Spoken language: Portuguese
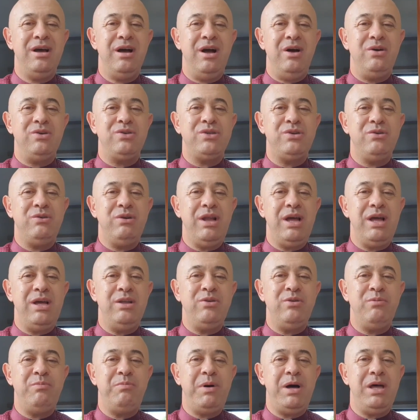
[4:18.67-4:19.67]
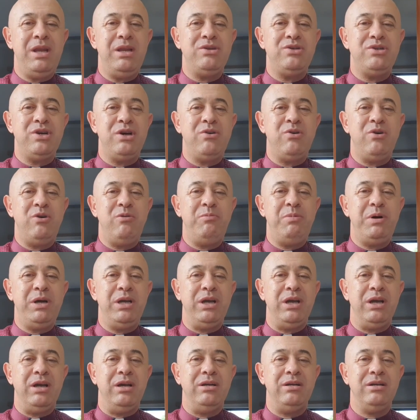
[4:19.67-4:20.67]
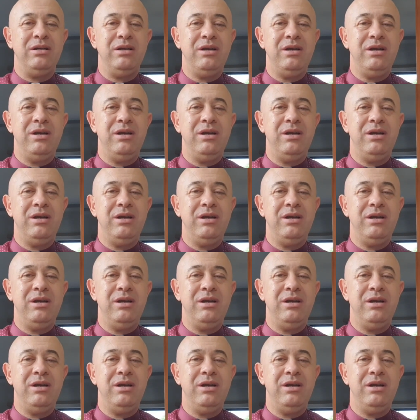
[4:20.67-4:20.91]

ao seu lado para te acompanhar,